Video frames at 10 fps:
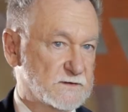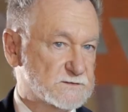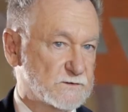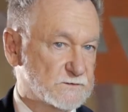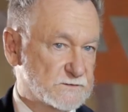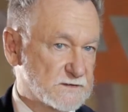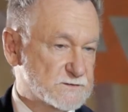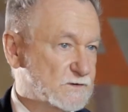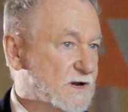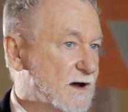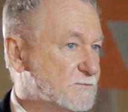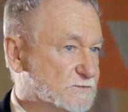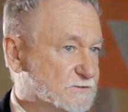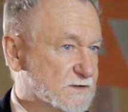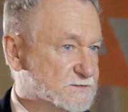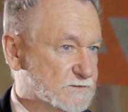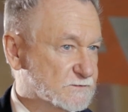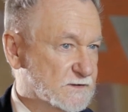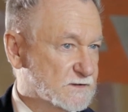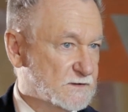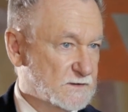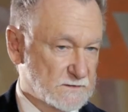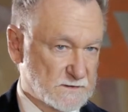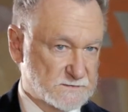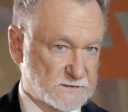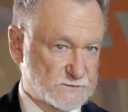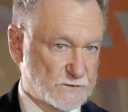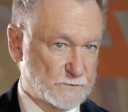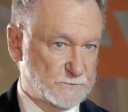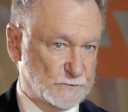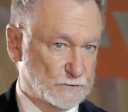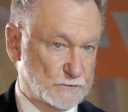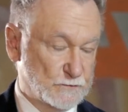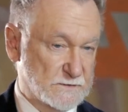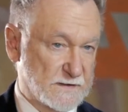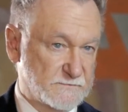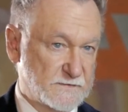dans, son, dans son, âme, dans, ses yeux, toute la